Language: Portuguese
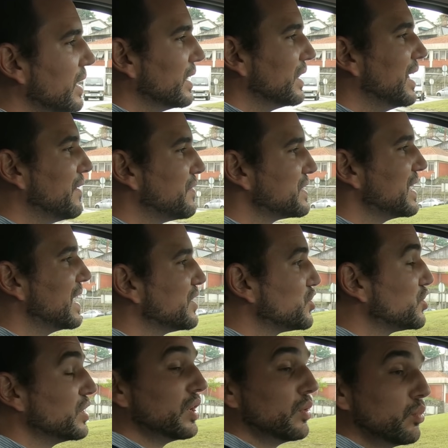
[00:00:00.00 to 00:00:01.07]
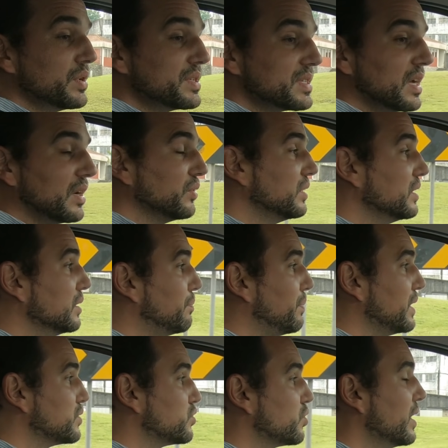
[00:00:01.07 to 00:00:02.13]
deve-se à distribuição de
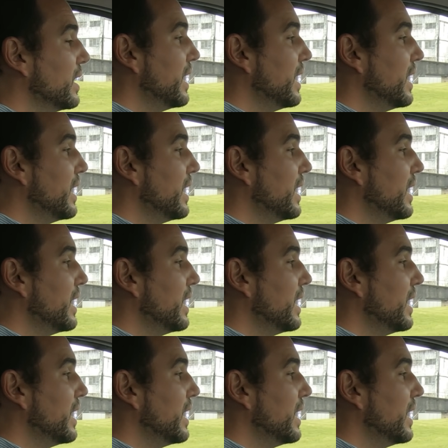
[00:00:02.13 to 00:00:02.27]
pesos.